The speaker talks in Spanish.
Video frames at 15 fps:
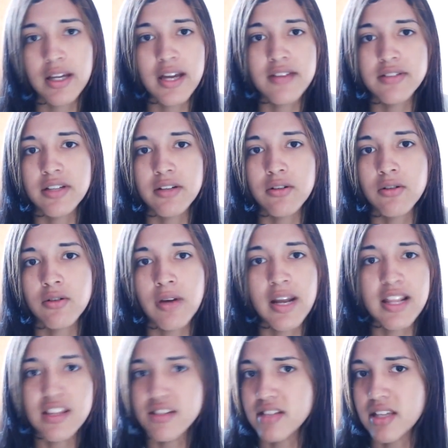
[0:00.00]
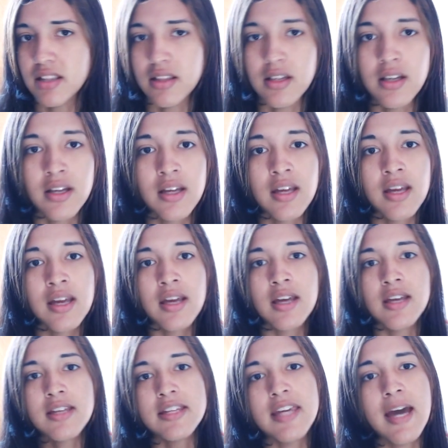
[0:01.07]
hay que decirlo, no era decente.
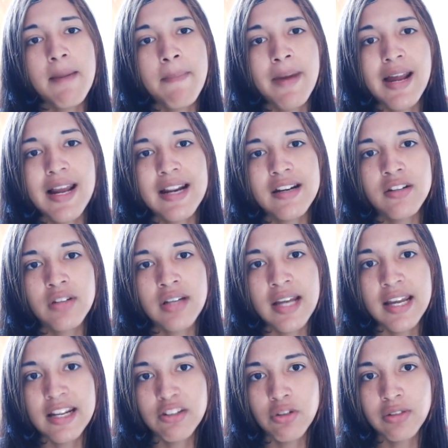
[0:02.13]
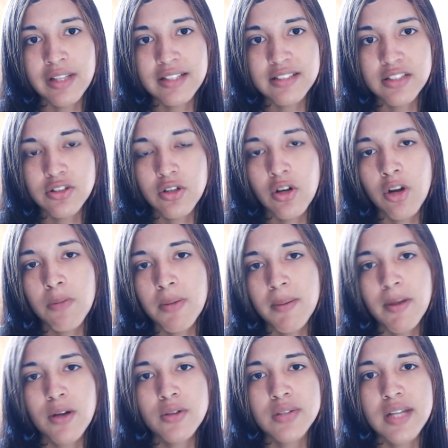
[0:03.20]
Ya para la nacionalización, los
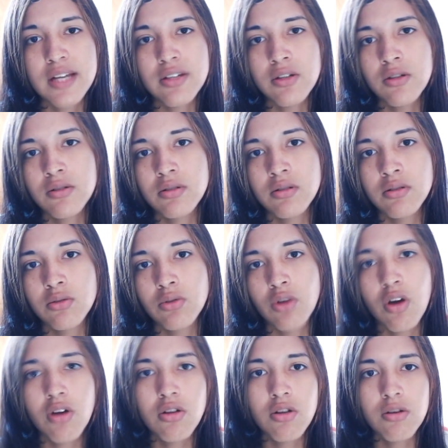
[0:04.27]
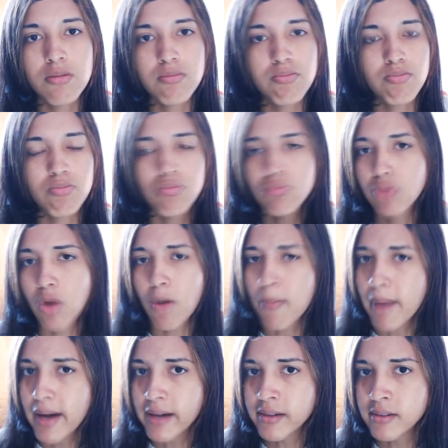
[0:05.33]
primeros años, todo
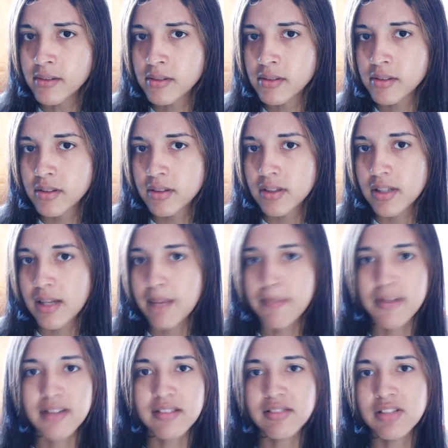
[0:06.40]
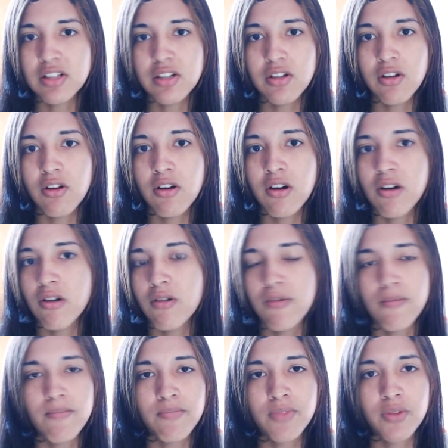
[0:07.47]
normal. La empresa
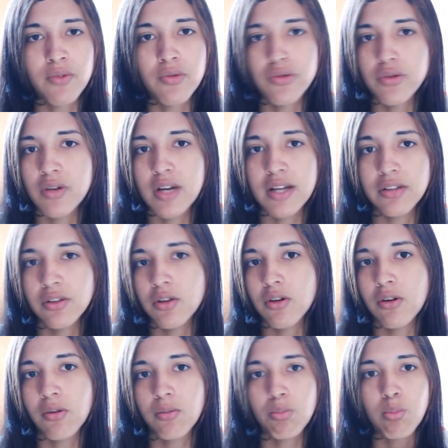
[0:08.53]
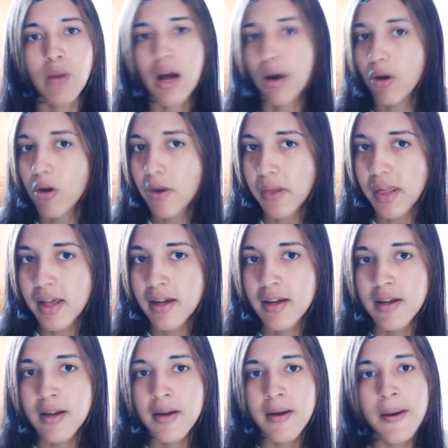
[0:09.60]
siguió funcionando acorde.
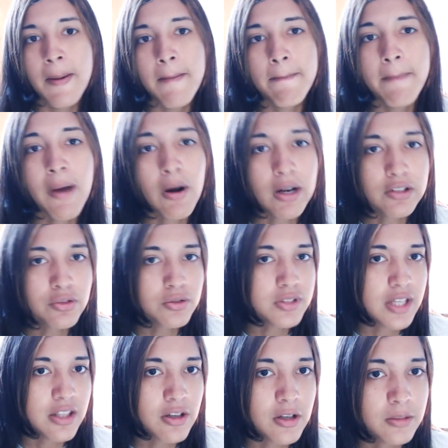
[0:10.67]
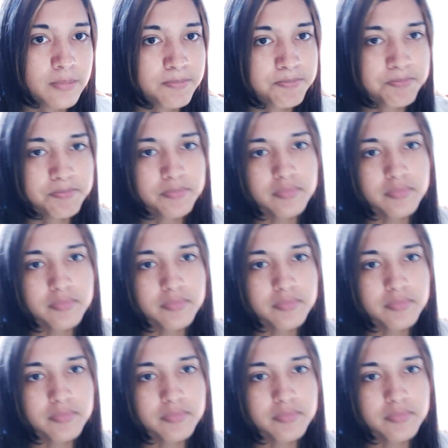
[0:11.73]
Pero ¿qué sucedió?